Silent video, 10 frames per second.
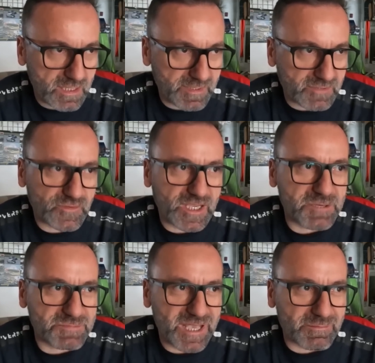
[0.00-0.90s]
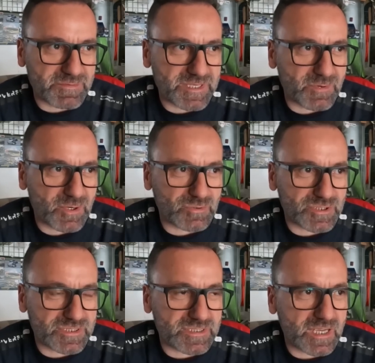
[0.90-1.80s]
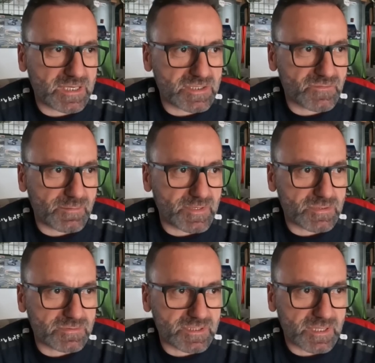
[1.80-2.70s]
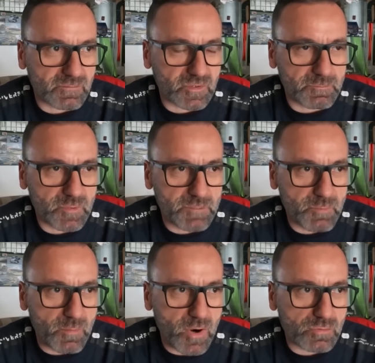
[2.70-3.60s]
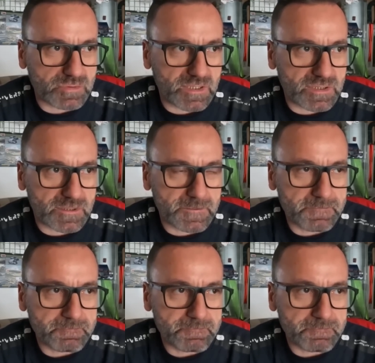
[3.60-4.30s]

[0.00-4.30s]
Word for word: temat w takim samym samochodzie z jakieś dwa miesiące temu i, i pomogło, także